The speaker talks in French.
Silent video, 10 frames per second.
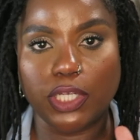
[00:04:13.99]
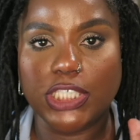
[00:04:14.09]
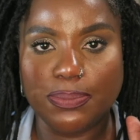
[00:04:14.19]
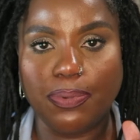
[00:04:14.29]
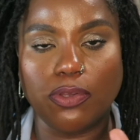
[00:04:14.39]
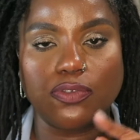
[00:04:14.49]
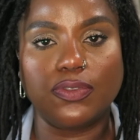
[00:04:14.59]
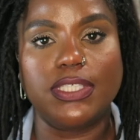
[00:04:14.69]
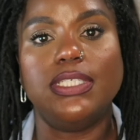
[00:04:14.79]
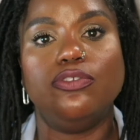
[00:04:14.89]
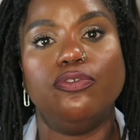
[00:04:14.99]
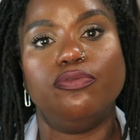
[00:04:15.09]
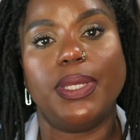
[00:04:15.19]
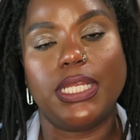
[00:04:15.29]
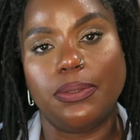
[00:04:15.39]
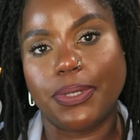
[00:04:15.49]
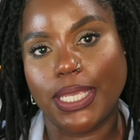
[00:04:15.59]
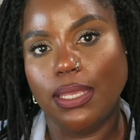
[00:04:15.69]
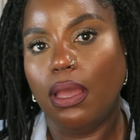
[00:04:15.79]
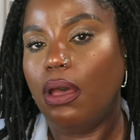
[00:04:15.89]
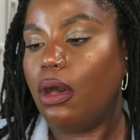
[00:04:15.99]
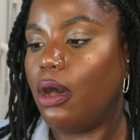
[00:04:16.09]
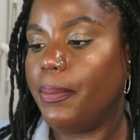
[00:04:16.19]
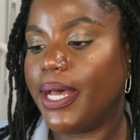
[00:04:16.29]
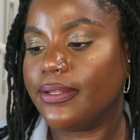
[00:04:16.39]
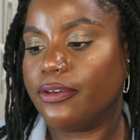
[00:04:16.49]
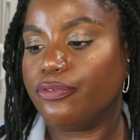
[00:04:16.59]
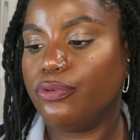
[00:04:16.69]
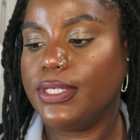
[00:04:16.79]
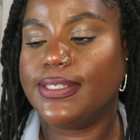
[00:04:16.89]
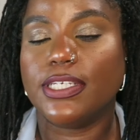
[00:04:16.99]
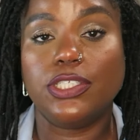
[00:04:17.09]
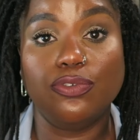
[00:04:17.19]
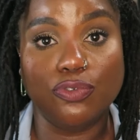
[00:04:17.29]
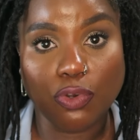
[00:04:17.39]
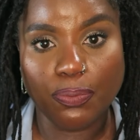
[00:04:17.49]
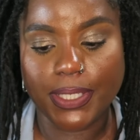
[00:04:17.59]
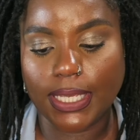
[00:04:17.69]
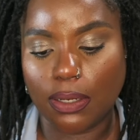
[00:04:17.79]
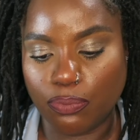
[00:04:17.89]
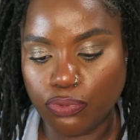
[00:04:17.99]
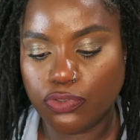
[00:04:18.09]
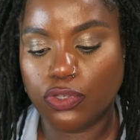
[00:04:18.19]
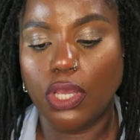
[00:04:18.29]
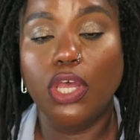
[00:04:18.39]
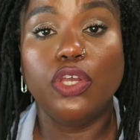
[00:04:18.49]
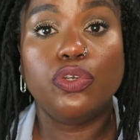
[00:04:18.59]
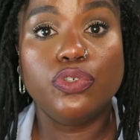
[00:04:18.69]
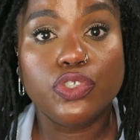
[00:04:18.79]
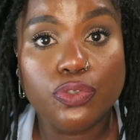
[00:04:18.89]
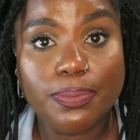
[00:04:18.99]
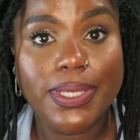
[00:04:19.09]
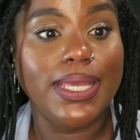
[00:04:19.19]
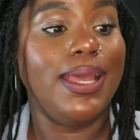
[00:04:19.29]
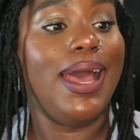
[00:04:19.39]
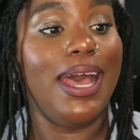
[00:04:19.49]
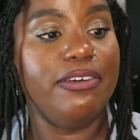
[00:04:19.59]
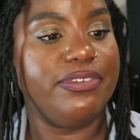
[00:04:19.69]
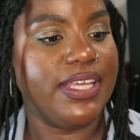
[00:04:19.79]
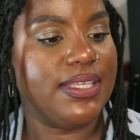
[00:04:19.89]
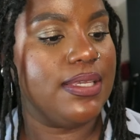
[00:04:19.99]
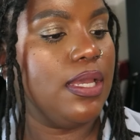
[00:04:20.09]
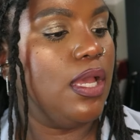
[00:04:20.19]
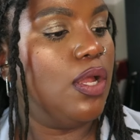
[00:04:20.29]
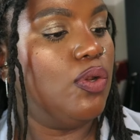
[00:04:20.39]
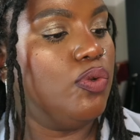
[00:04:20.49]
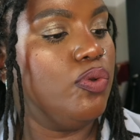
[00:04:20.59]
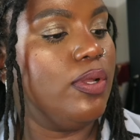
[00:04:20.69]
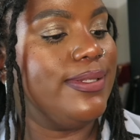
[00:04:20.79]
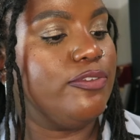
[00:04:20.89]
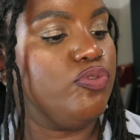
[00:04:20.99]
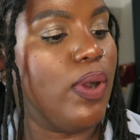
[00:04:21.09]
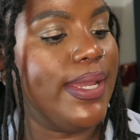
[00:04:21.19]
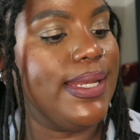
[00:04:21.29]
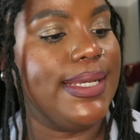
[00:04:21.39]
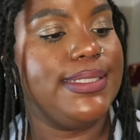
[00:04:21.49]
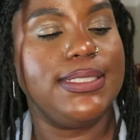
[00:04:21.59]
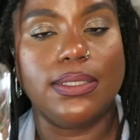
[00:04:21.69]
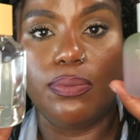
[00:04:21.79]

j'y pense aussi, de vous mettre les prix en barre d'infos. Il s'agit du Tropical Boost que je mets avec le Twilight